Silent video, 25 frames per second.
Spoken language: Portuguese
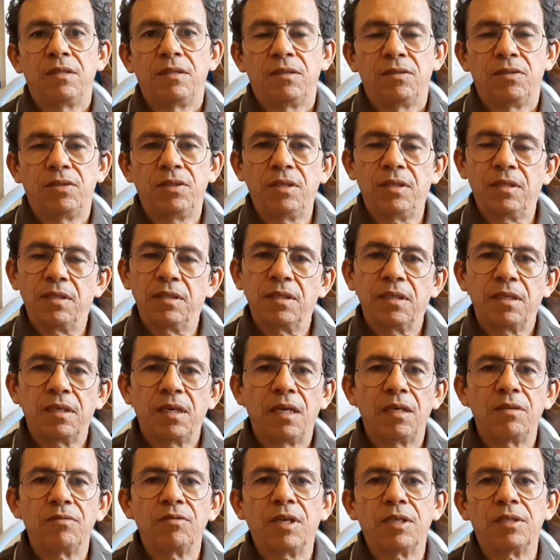Sim,
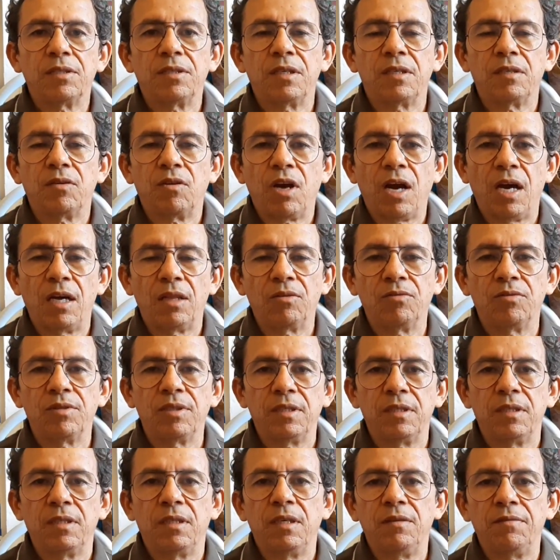aí eu não aceito
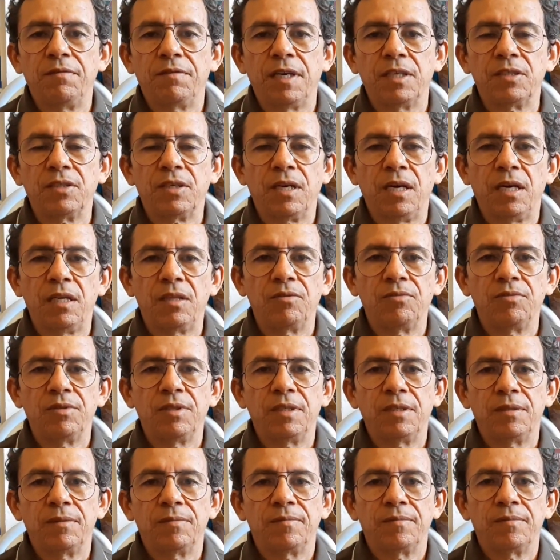calúnia, nem faço
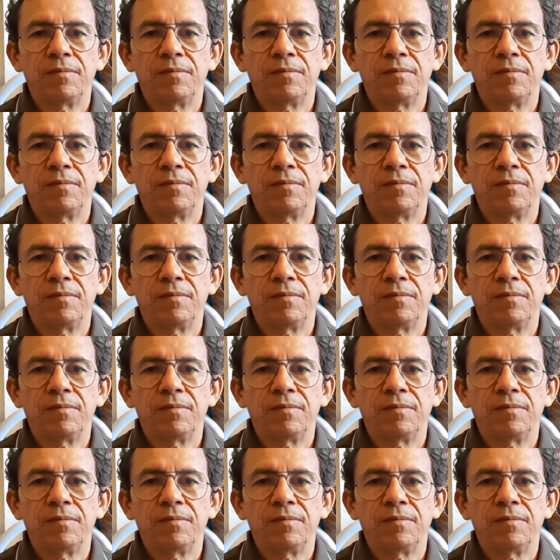calúnia.